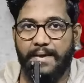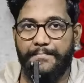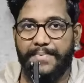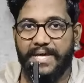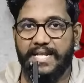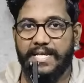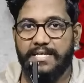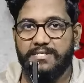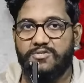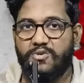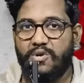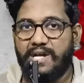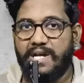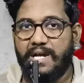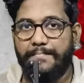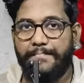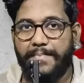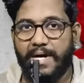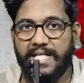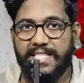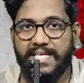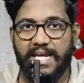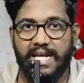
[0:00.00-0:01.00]
மிகப்பெரிய
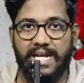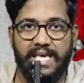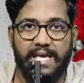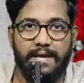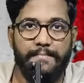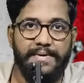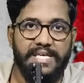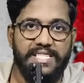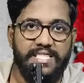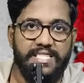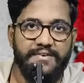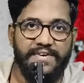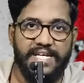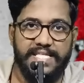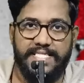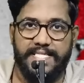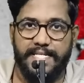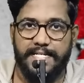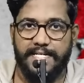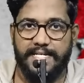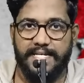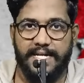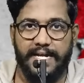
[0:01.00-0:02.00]
சுரங்கப்பாதைகளை அமைத்து
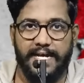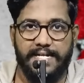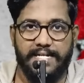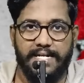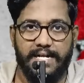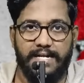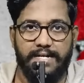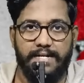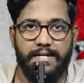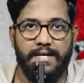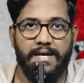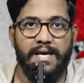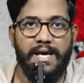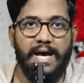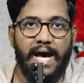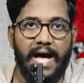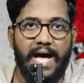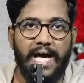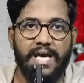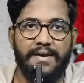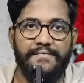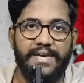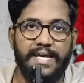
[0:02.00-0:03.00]
வைத்திருக்கிறார்கள்
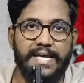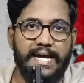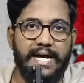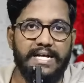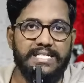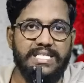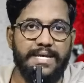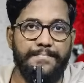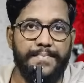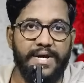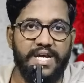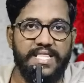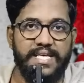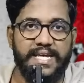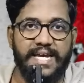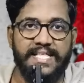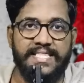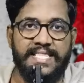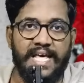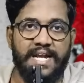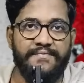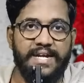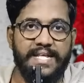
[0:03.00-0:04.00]
ஆகவே காச பகுதிக்கு
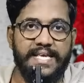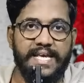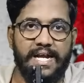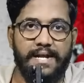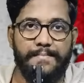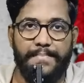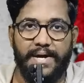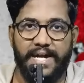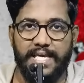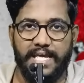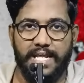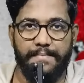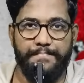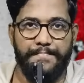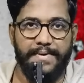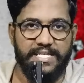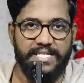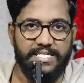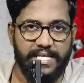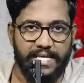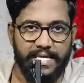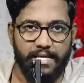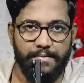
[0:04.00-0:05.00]
தரவழியான படியெடுப்பை
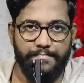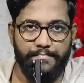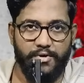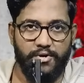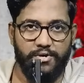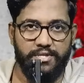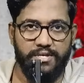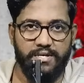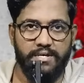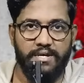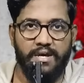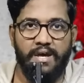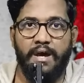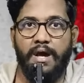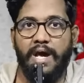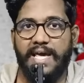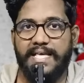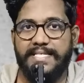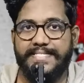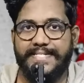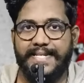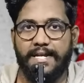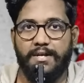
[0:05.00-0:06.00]
செய்யும் போது
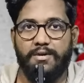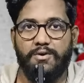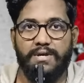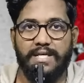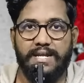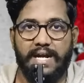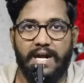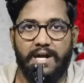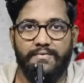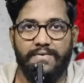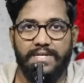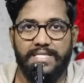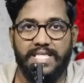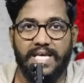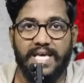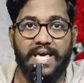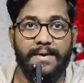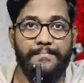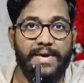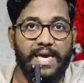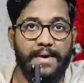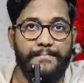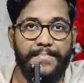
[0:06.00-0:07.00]
இஸ்ரேலோட இராணுவத்துக்கு
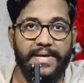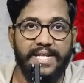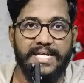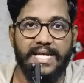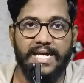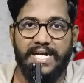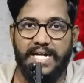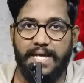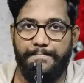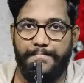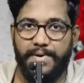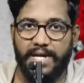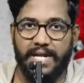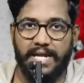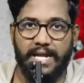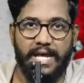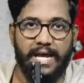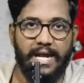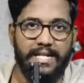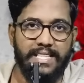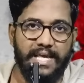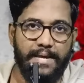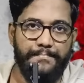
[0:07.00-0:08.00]
மிகப்பெரிய
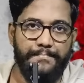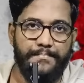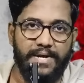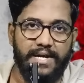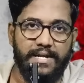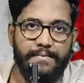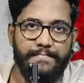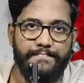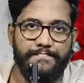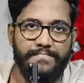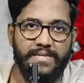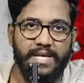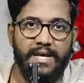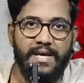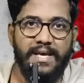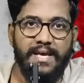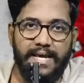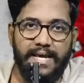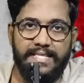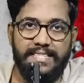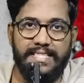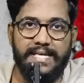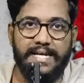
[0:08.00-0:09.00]
இழப்புகளானது ஏற்படும்
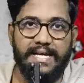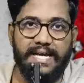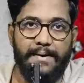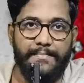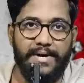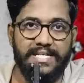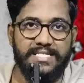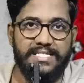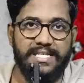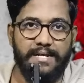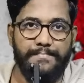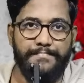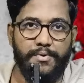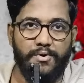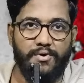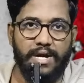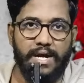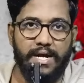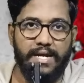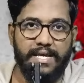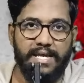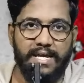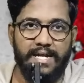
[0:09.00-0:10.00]
இந்த கமாசன
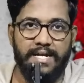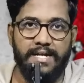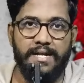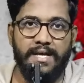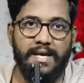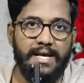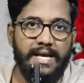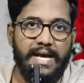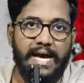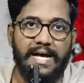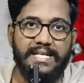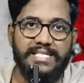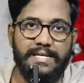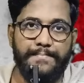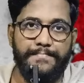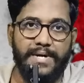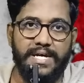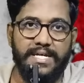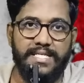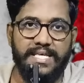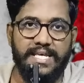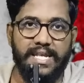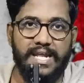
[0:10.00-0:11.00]
போராளிகள் காச
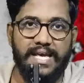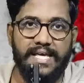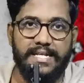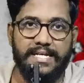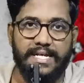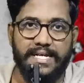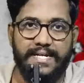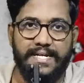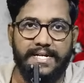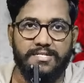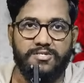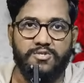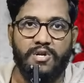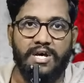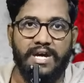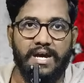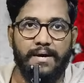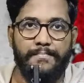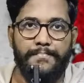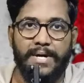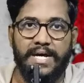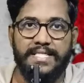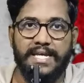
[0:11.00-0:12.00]
பகுதியில் இருக்கின்ற
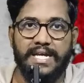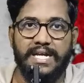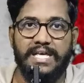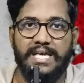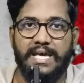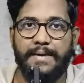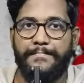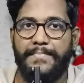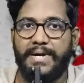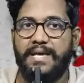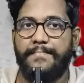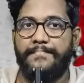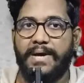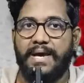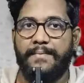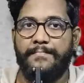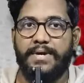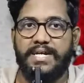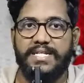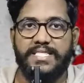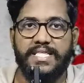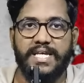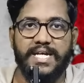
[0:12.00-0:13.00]
சுரங்கப்பாதைகளை எப்படி
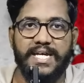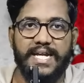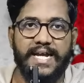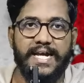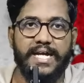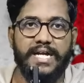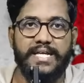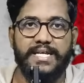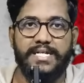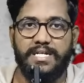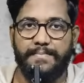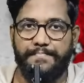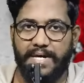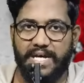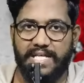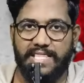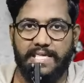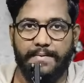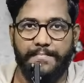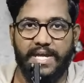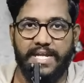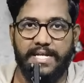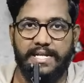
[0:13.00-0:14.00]
பயன்படுத்துகிறார்கள் என்று
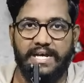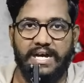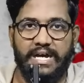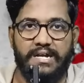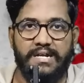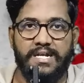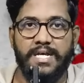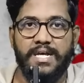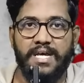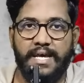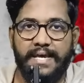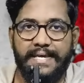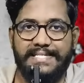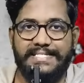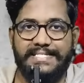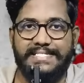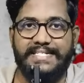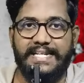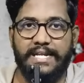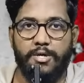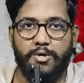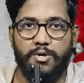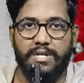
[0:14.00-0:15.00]
பார்த்துமேண்டால்
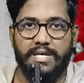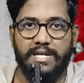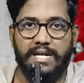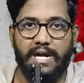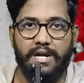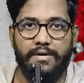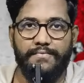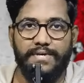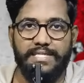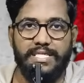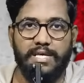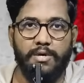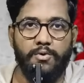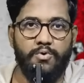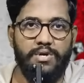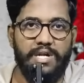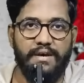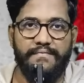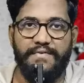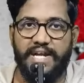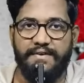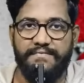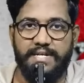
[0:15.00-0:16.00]
இஸ்ரேலோட இராணுவத்தை உள்ள
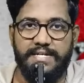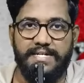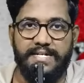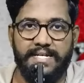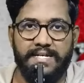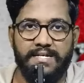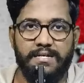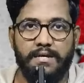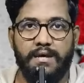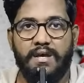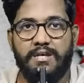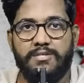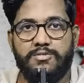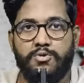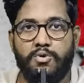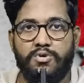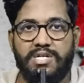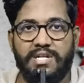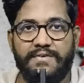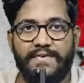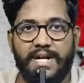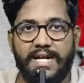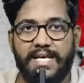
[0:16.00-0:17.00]
வரவிட்டு
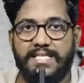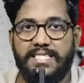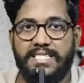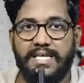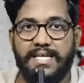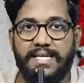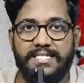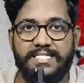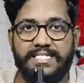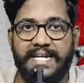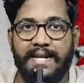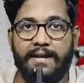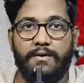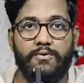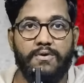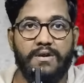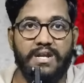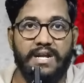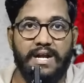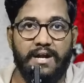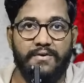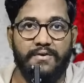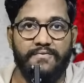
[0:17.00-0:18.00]
சுற்றி வளைத்து இஸ்ரேலோட
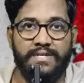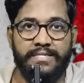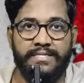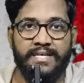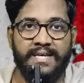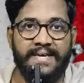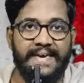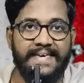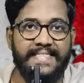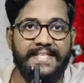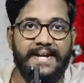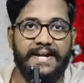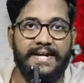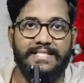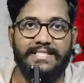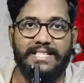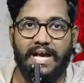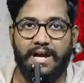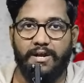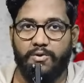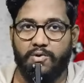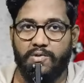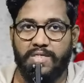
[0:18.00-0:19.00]
இராணுவத்துக்கு இஸ்ரேலுக்கு எதிரான
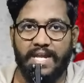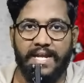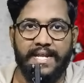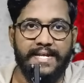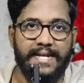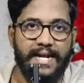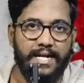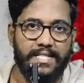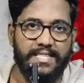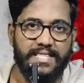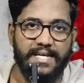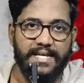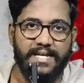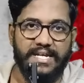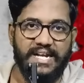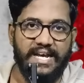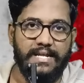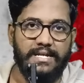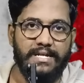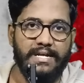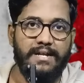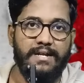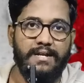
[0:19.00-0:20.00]
தாக்குதலை
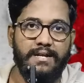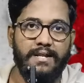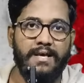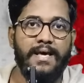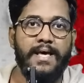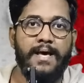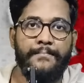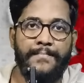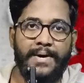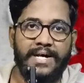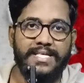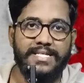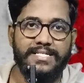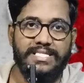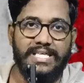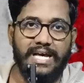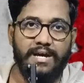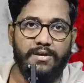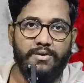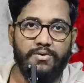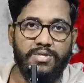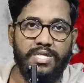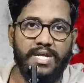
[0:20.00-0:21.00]
நடத்துகிறார்கள் பது
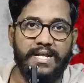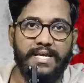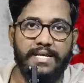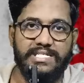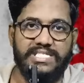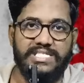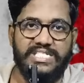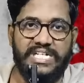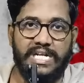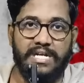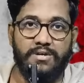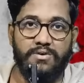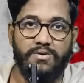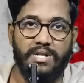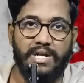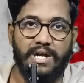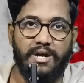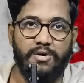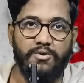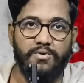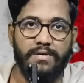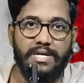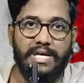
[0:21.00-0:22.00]
தாக்குதலை இஸ்ரேலோட
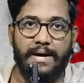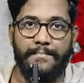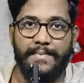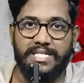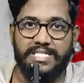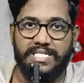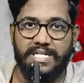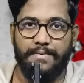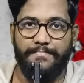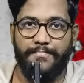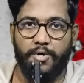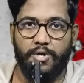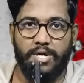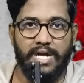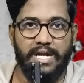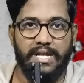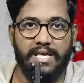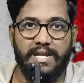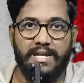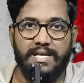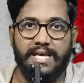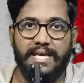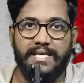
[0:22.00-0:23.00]
ராணுவம் கமாசன
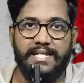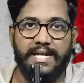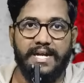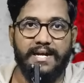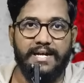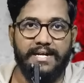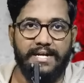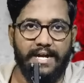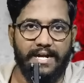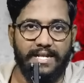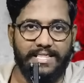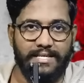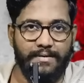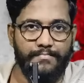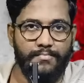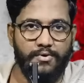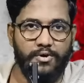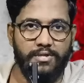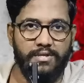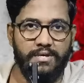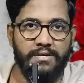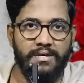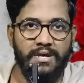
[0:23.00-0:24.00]
போராளிகளுக்கு எதிராக நடத்தும்
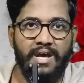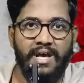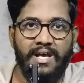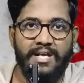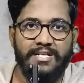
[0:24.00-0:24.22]
போது